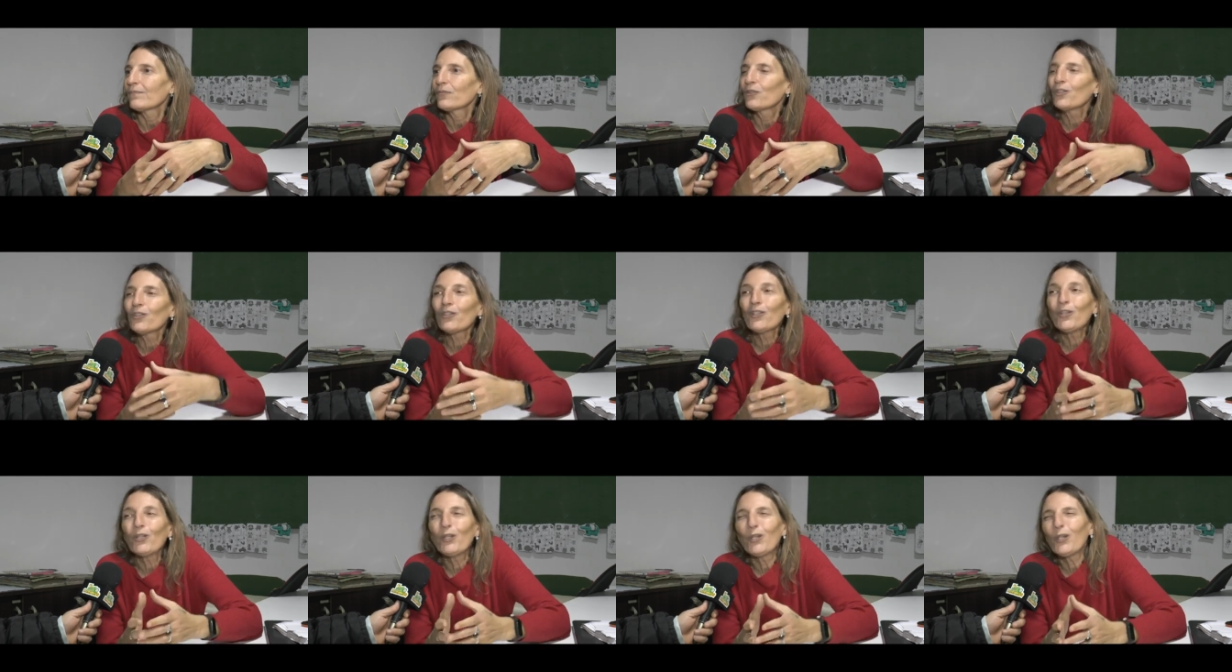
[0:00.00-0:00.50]

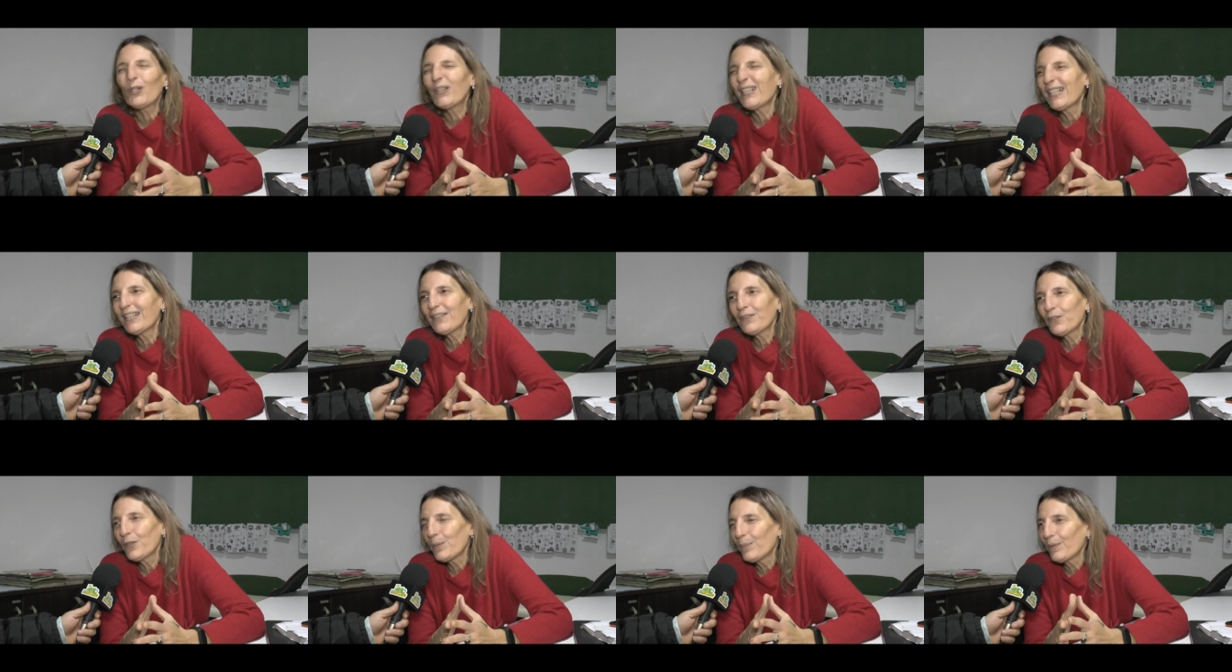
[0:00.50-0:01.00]
todos los
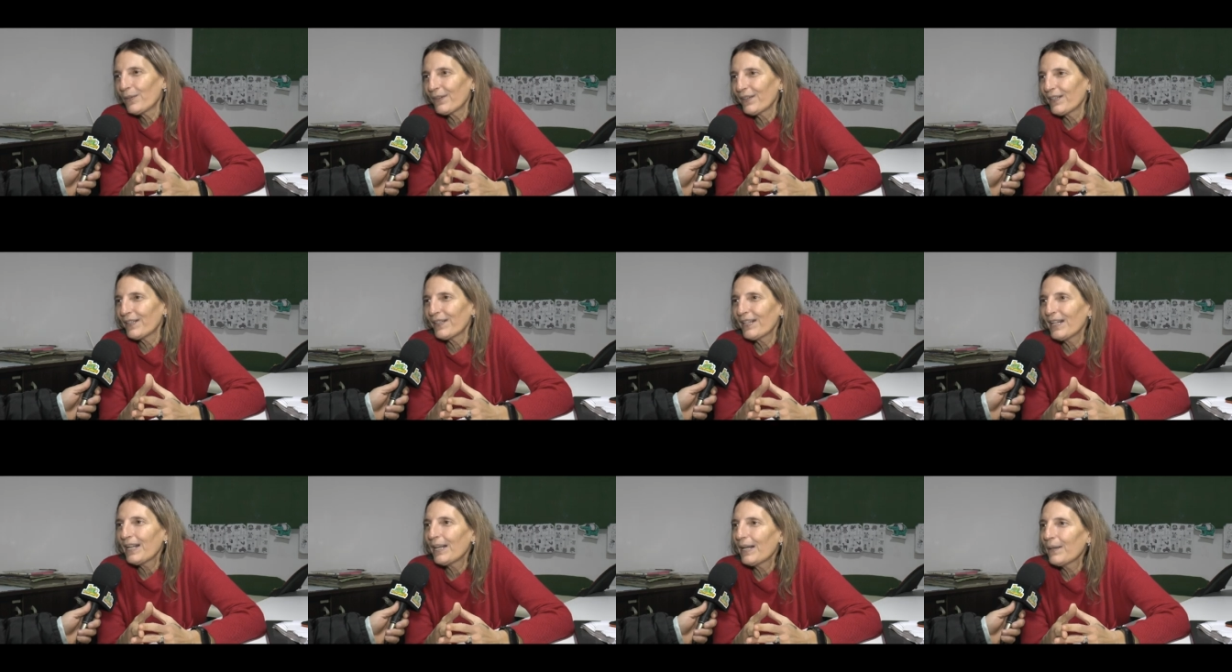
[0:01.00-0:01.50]
textos por lo
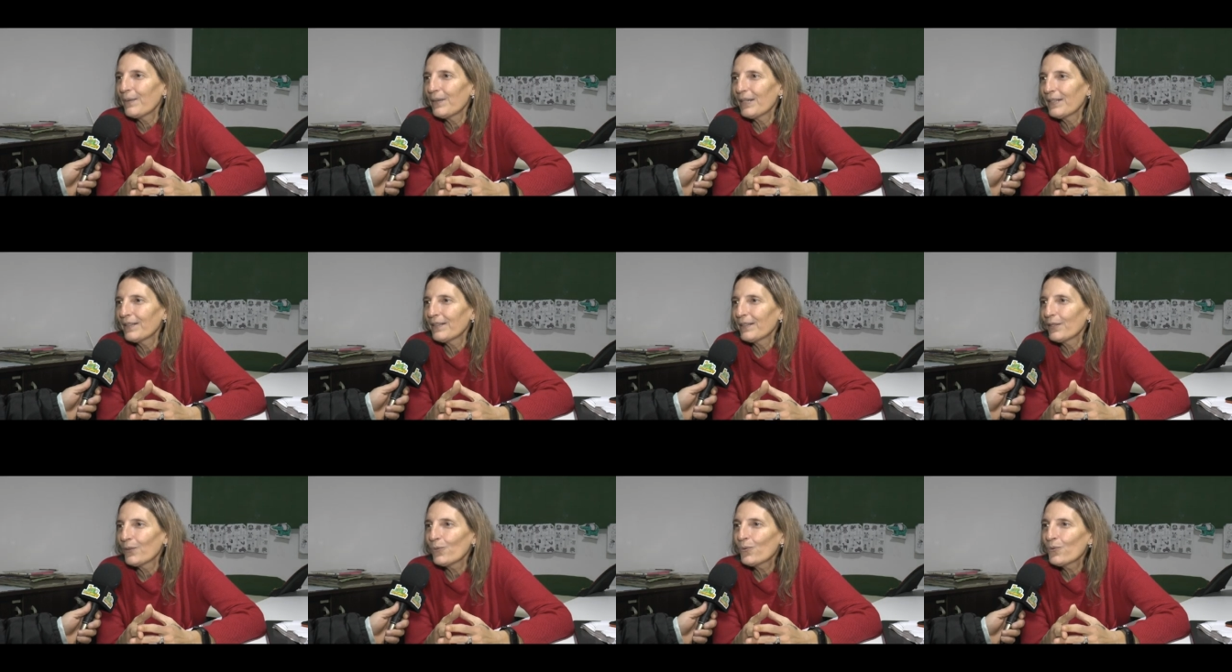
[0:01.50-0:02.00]
general
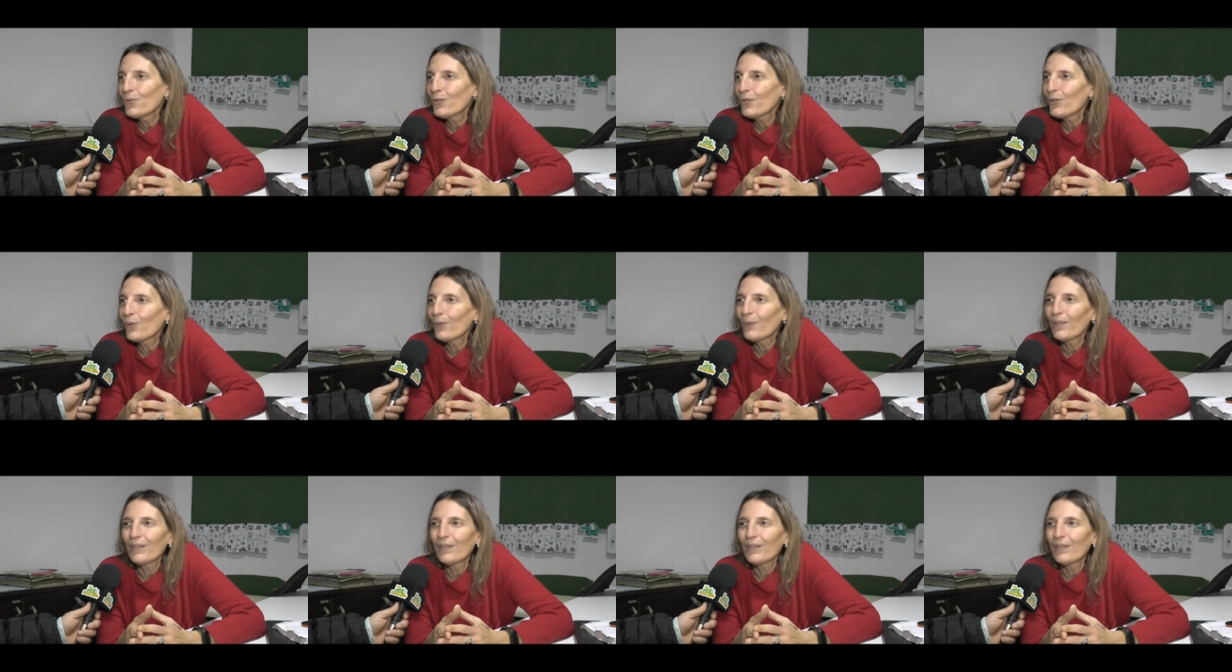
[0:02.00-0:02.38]
hablan de uno,